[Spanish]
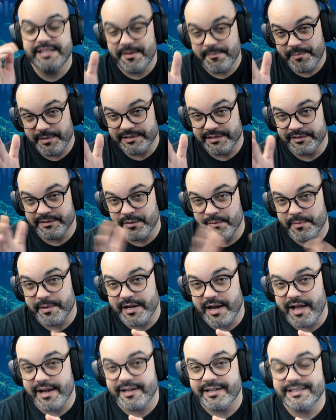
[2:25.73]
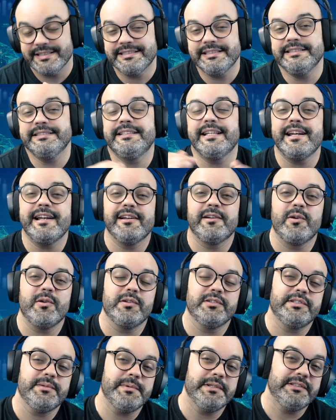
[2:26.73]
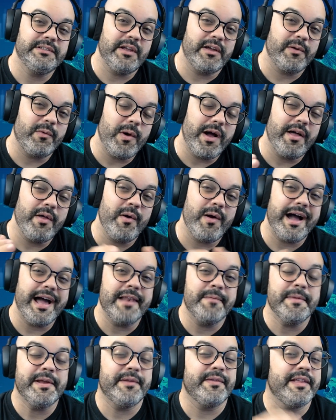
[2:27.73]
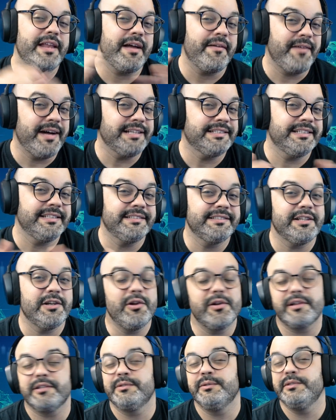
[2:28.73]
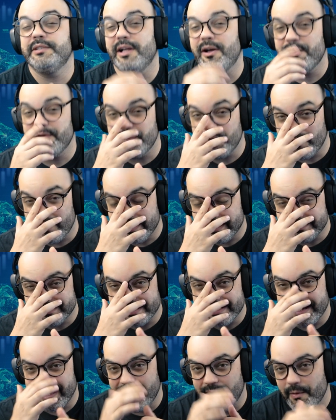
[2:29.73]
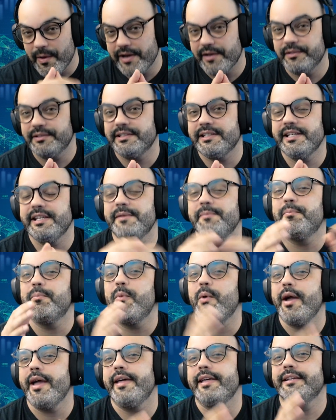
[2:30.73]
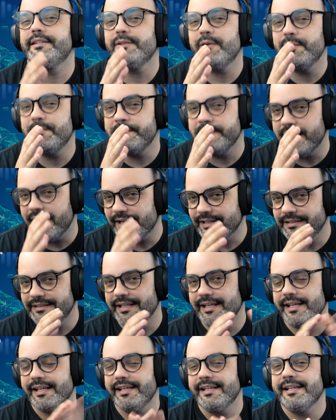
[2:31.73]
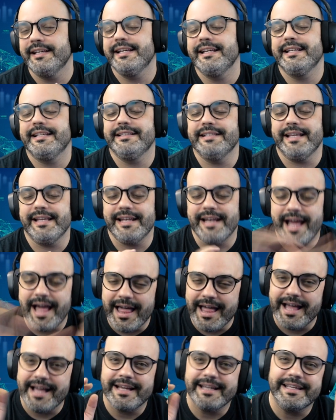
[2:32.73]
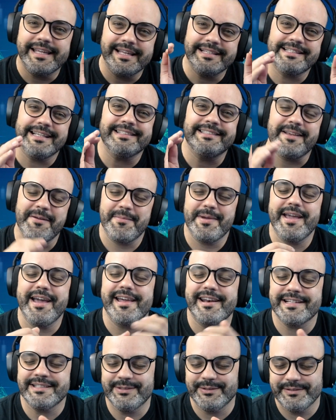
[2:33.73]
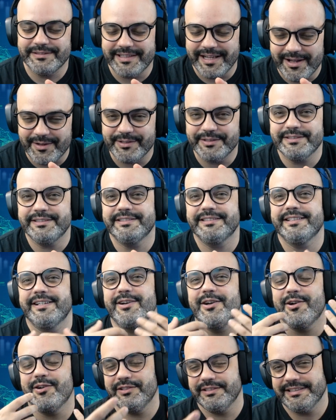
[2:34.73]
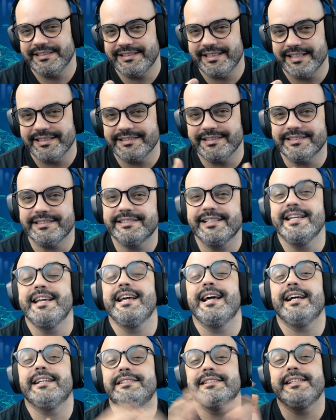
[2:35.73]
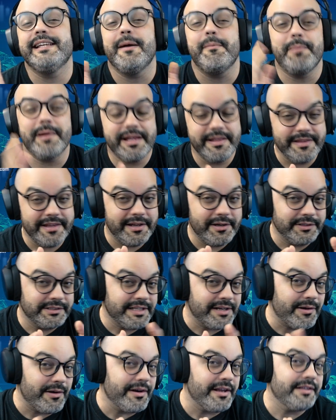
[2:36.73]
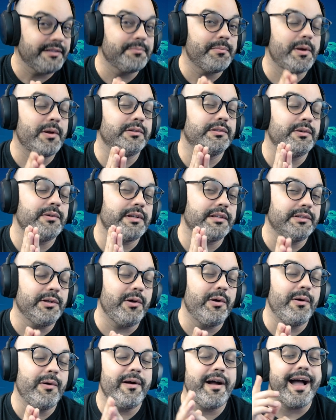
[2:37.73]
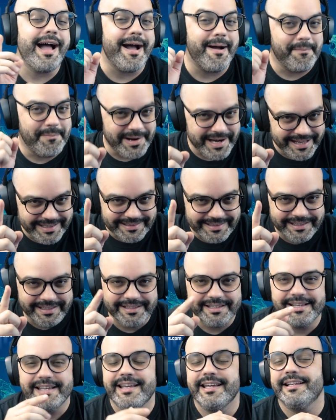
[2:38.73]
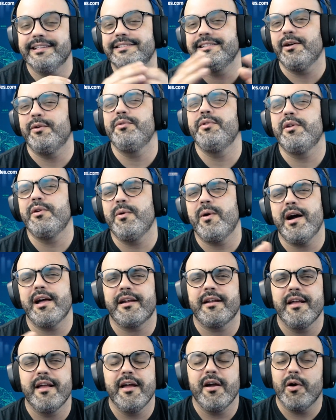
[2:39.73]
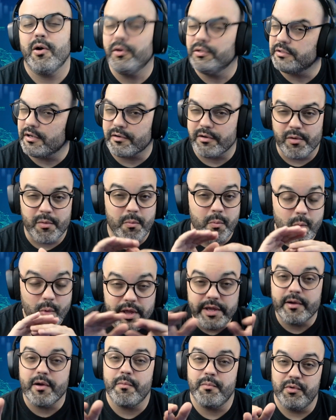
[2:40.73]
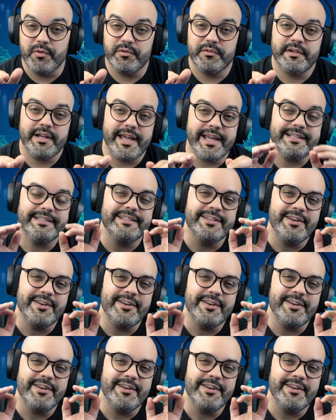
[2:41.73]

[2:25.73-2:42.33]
empiezas a operar sin tener el conocimiento adecuado, al menos de las bases, los resultados no van a ser nada buenos y puedes olvidarte nada que se asemeja a resultados consistentes. Así que aprende de los errores, pero sobre todo aprende. En segundo lugar, otro error muy común es